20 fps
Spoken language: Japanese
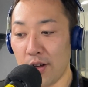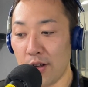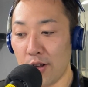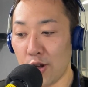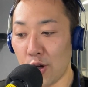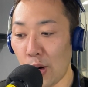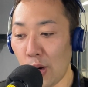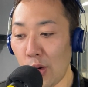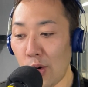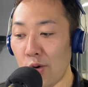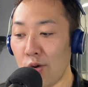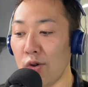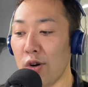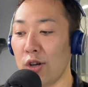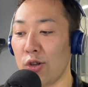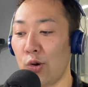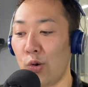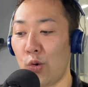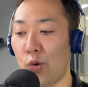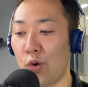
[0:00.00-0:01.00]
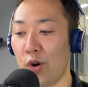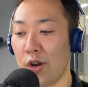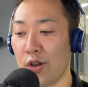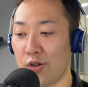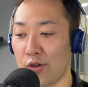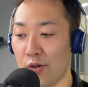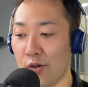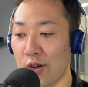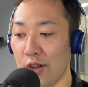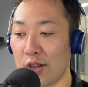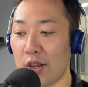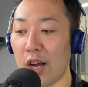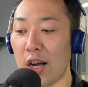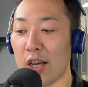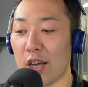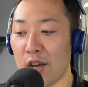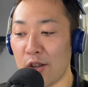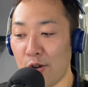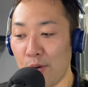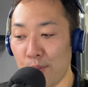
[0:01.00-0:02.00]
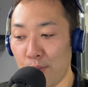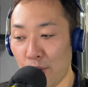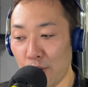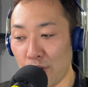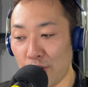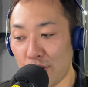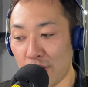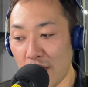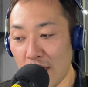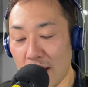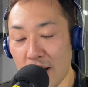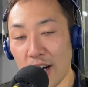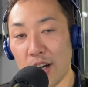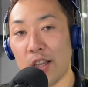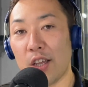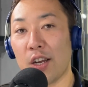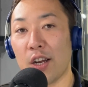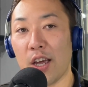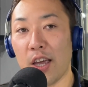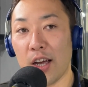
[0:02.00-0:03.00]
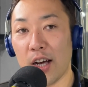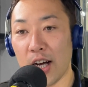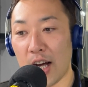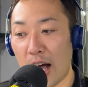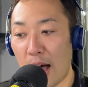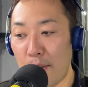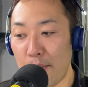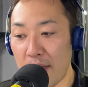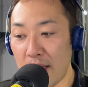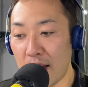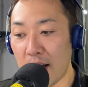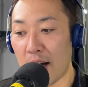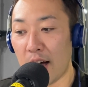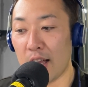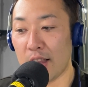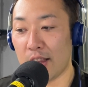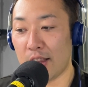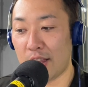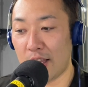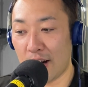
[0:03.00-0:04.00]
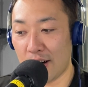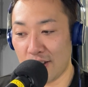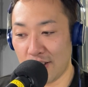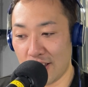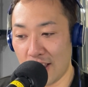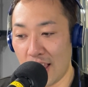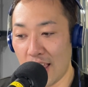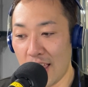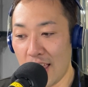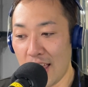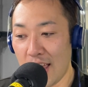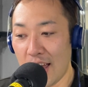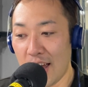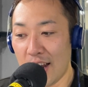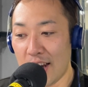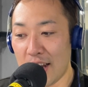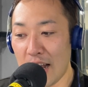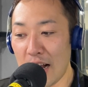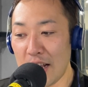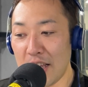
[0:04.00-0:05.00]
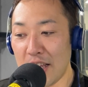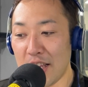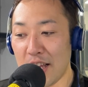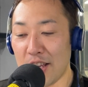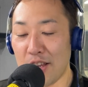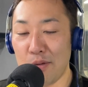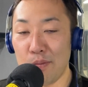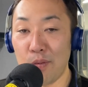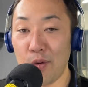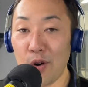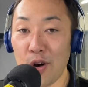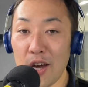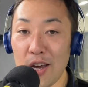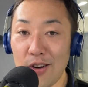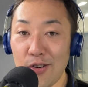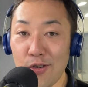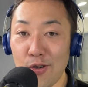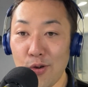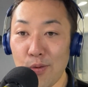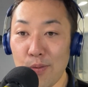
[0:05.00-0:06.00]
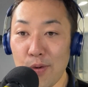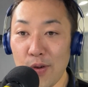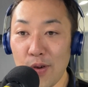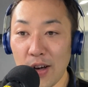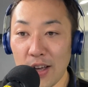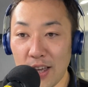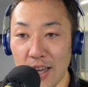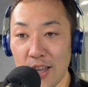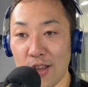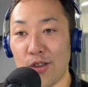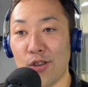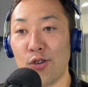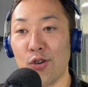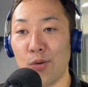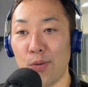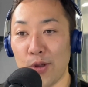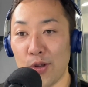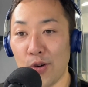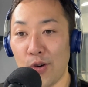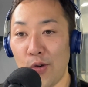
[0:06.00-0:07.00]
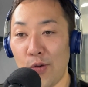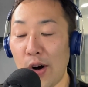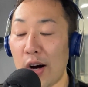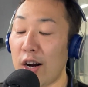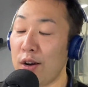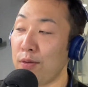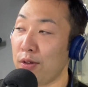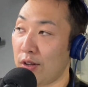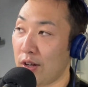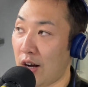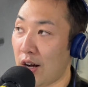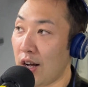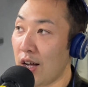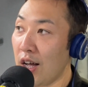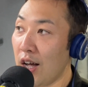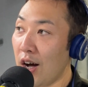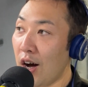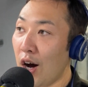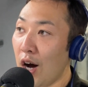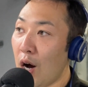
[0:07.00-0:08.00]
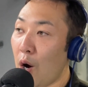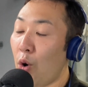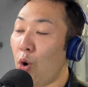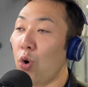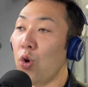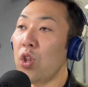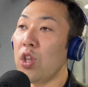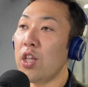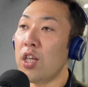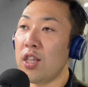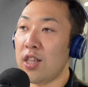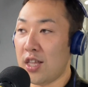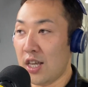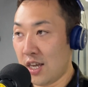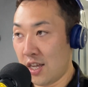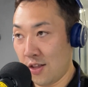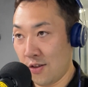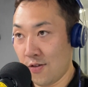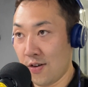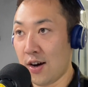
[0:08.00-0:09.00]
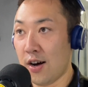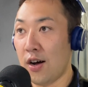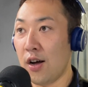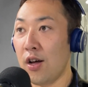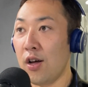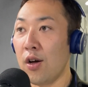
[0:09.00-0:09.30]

ところがどっこいですよだけど持っていかれてない紙が貼ってあるぜ何々燃えるゴミは月曜日わ分かりますか本人的には